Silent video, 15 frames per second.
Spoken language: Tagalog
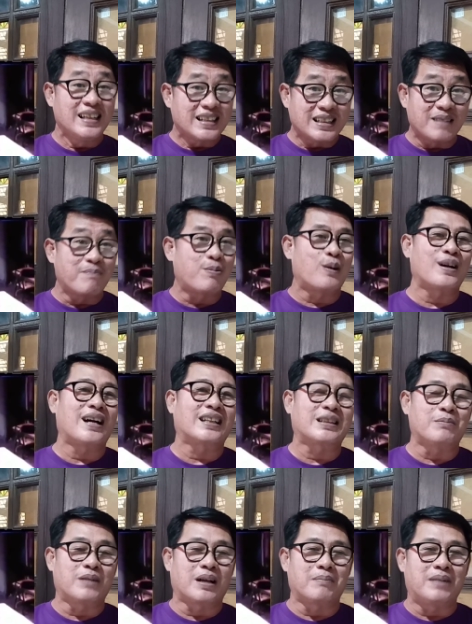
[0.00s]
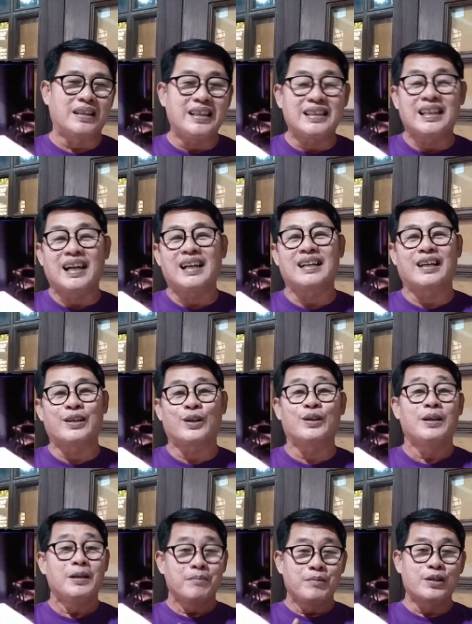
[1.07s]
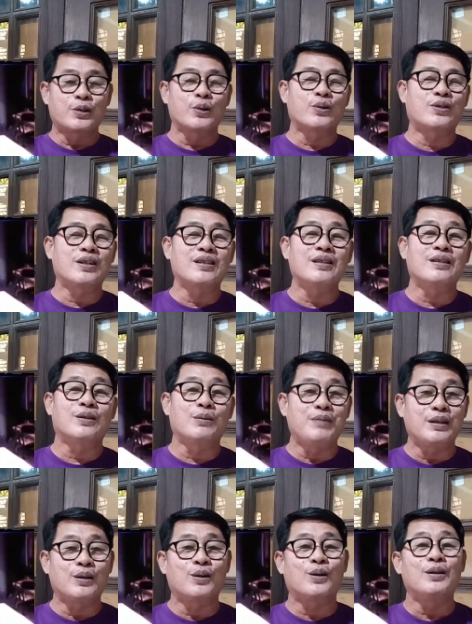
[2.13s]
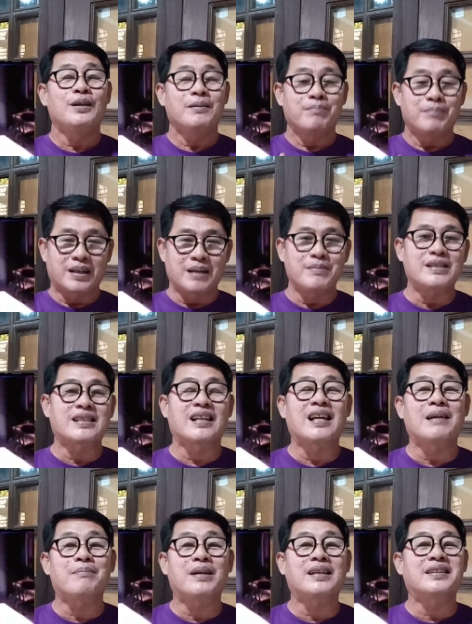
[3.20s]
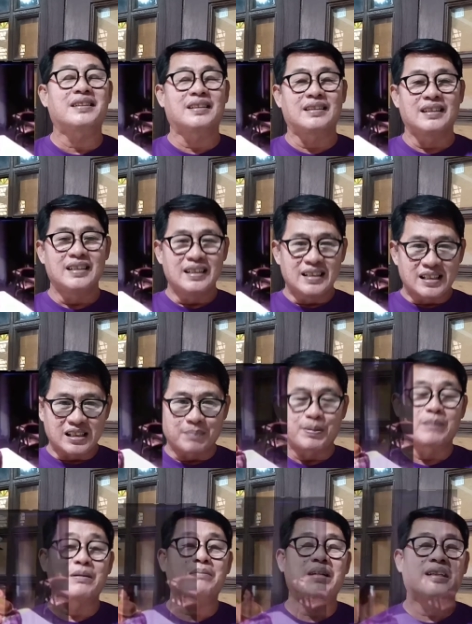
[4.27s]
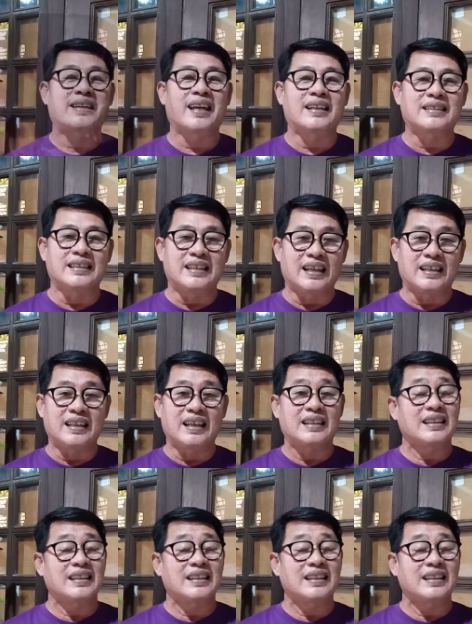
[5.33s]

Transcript: Yan po ang ating mga balita. Ngayon, Miss Eugene Domingo, maraming salamat sa pagmamahal kay Ate Guy.